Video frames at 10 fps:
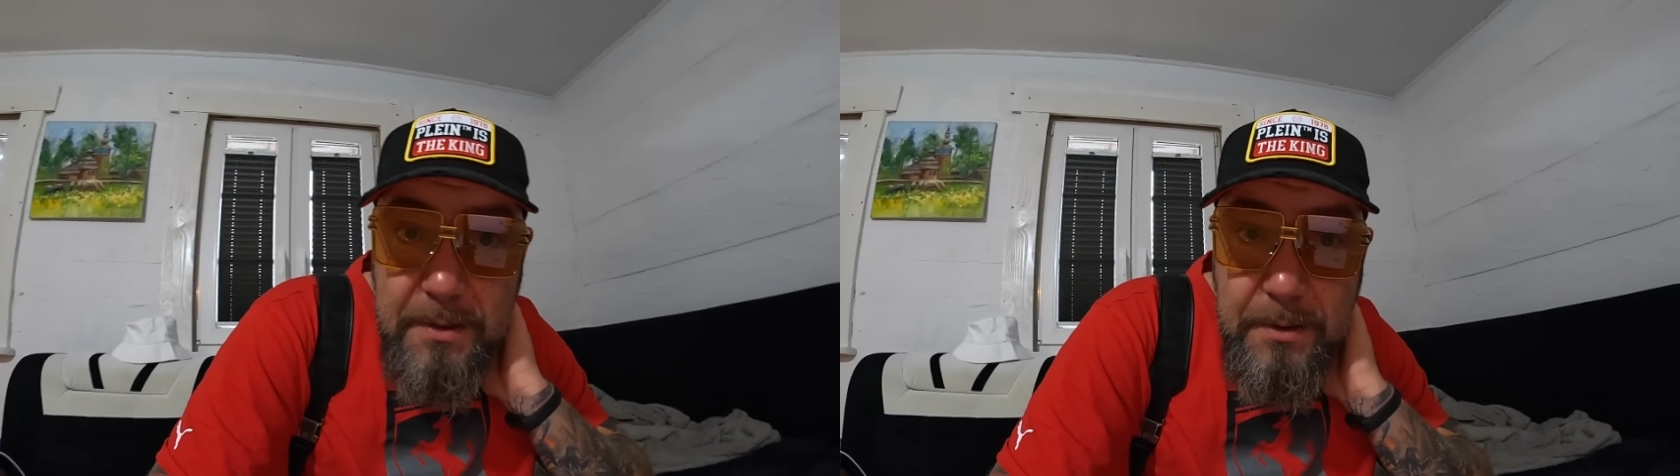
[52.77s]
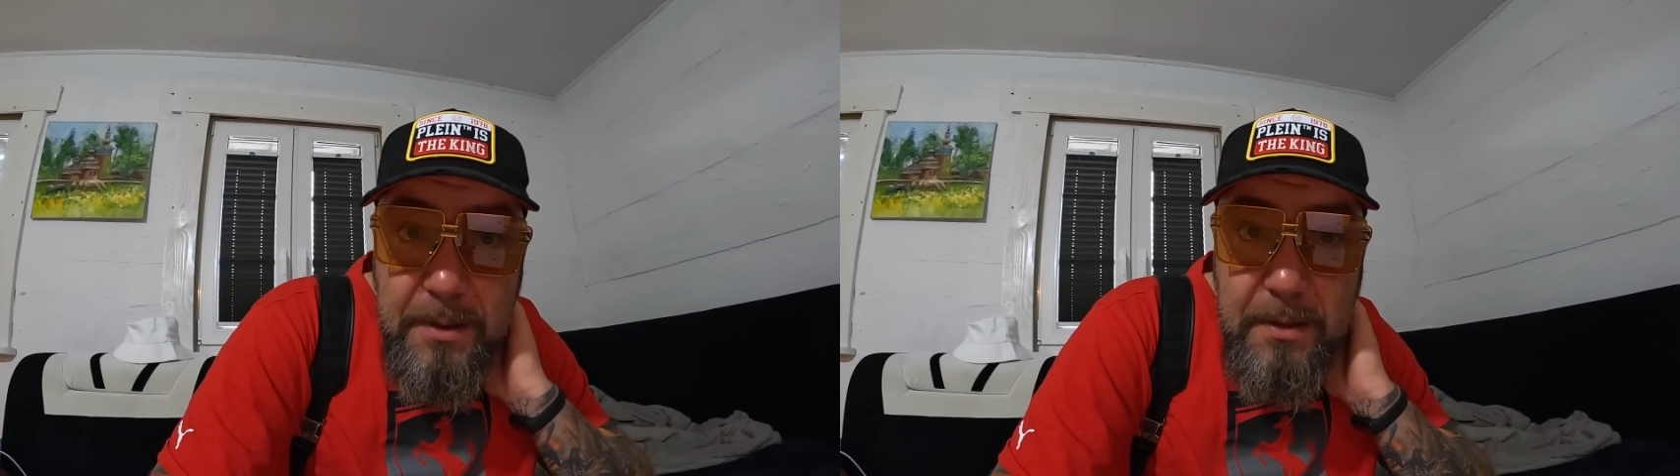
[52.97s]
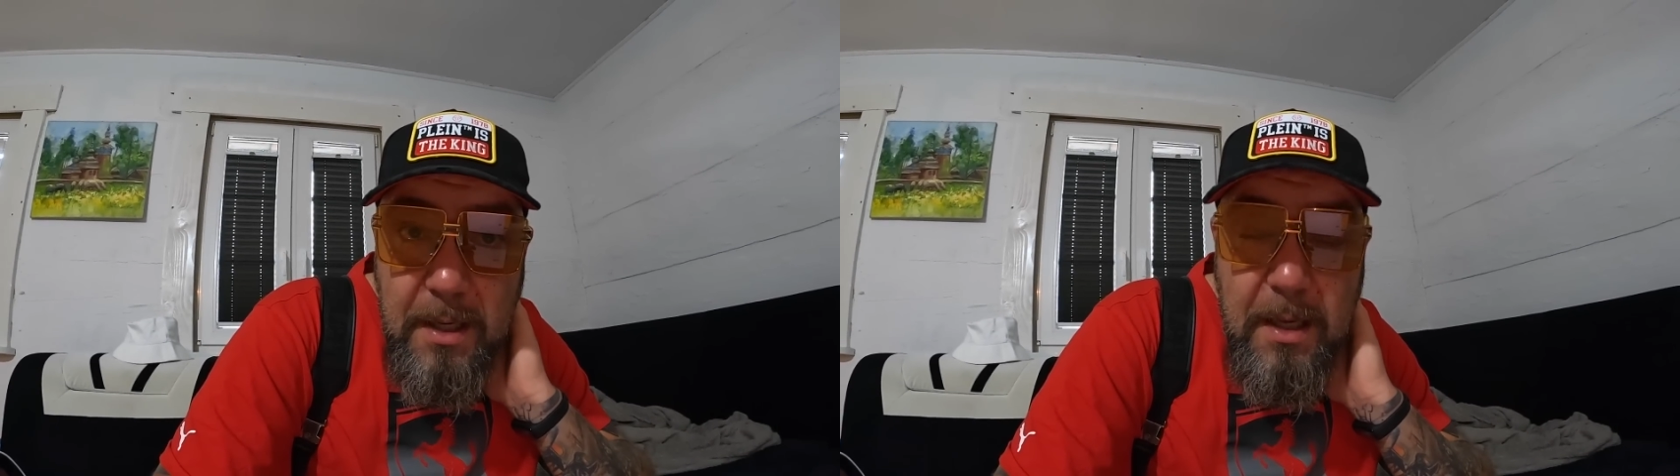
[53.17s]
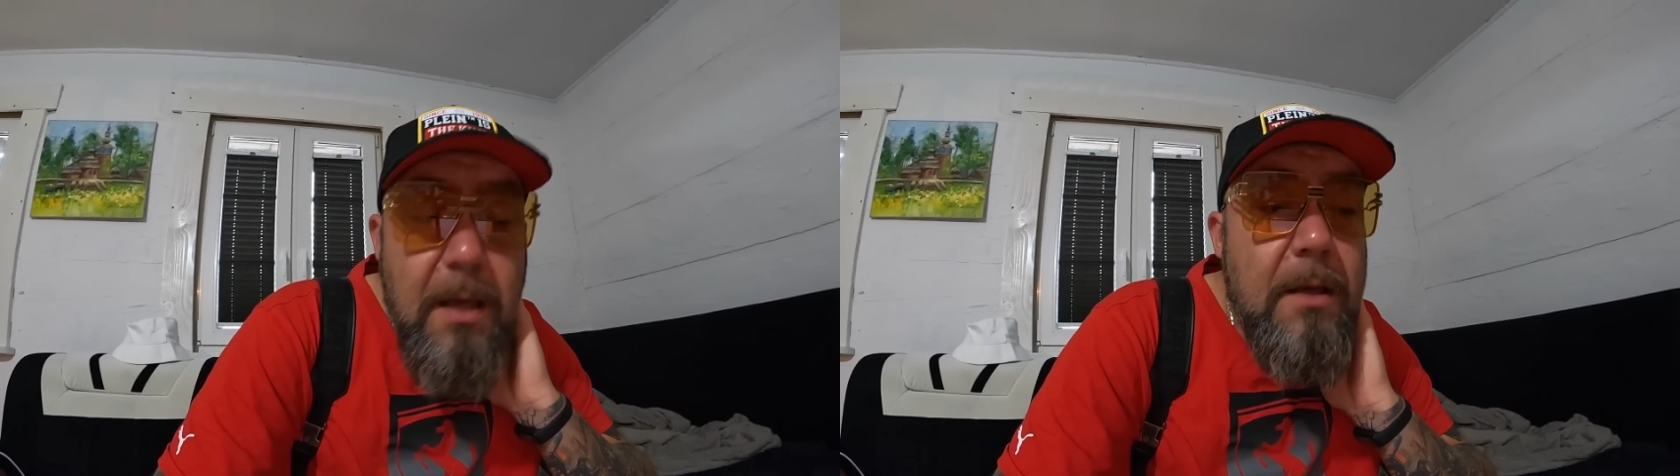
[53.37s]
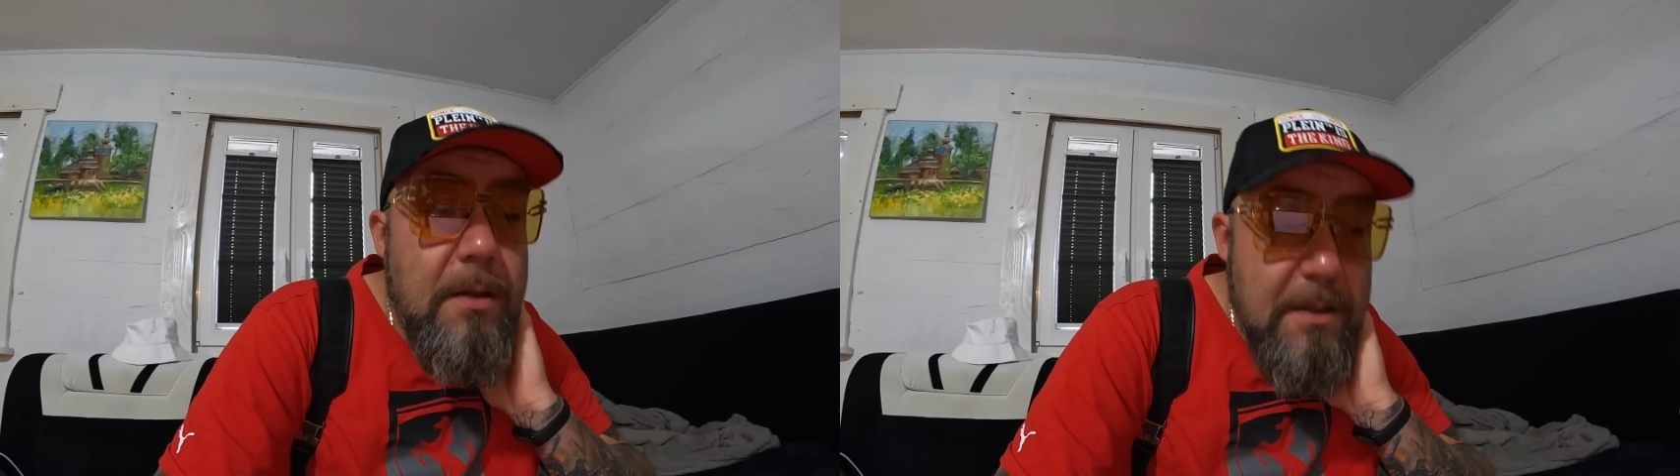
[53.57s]

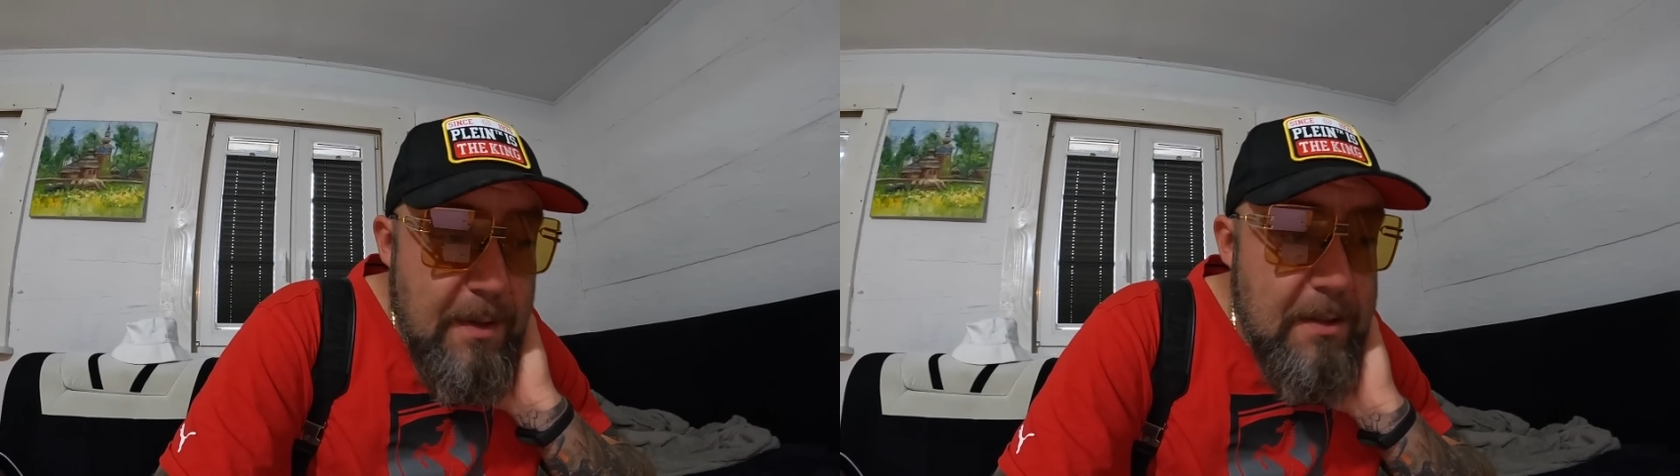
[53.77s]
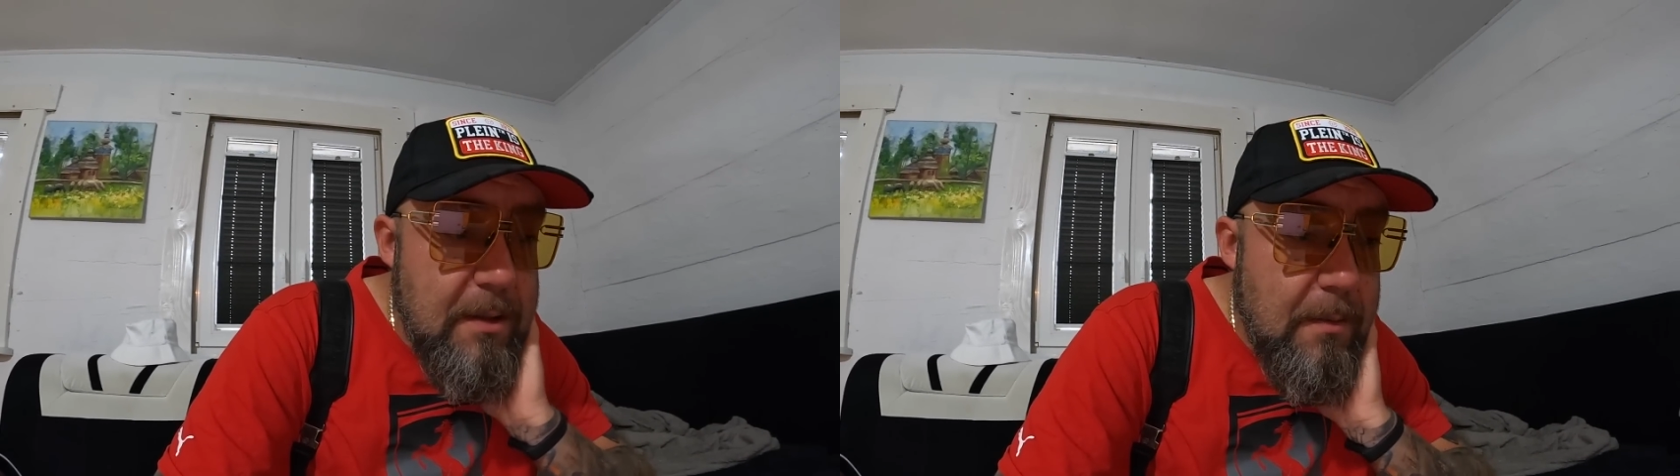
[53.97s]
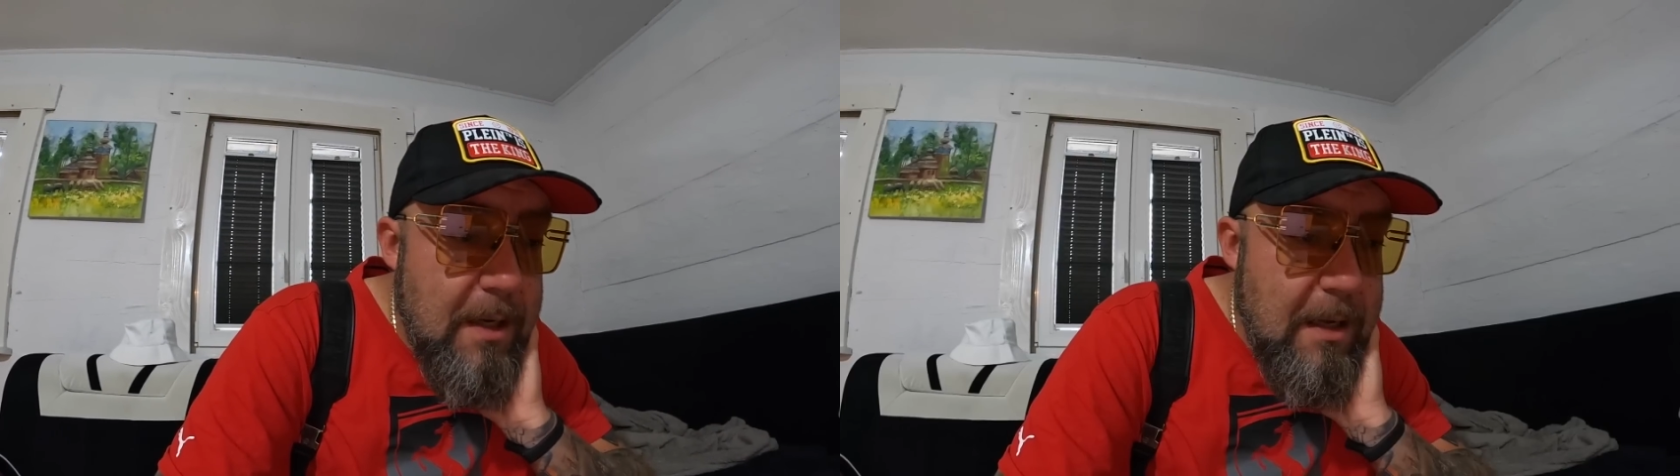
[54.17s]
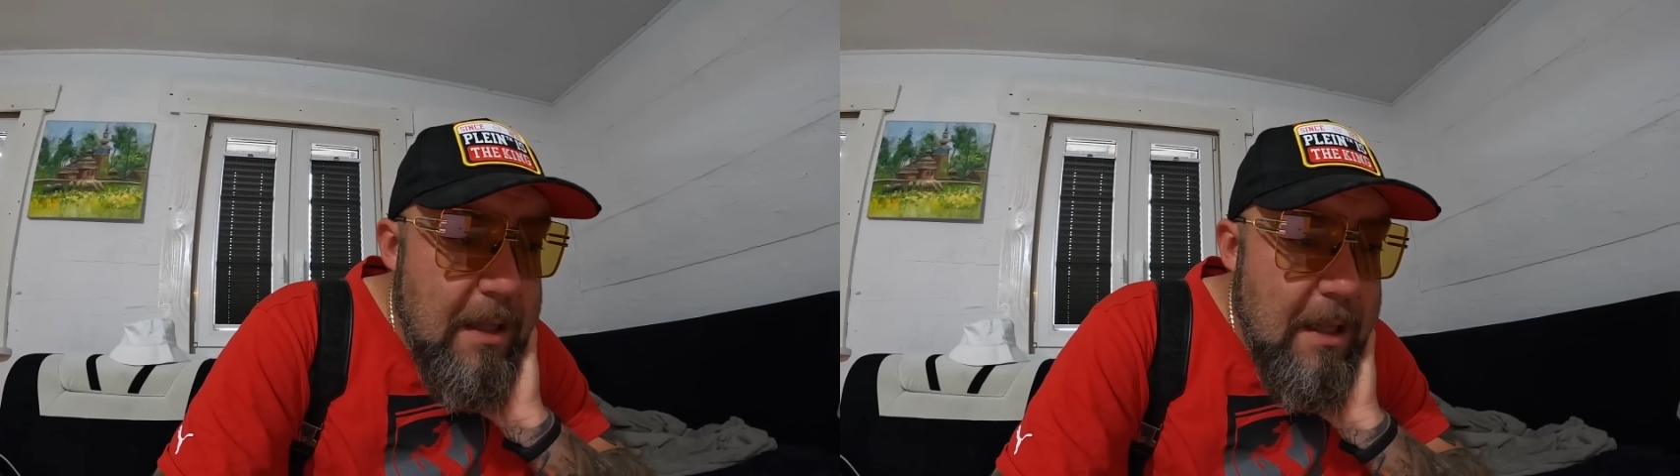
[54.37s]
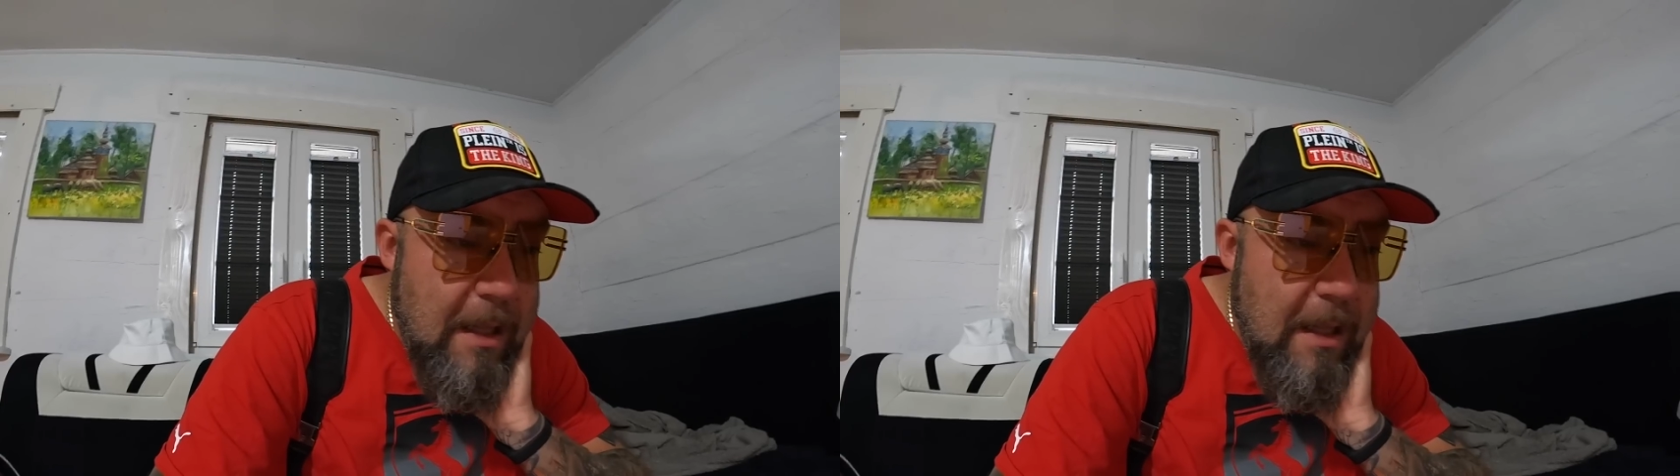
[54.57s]
codziennie i to jest bardzo dobre.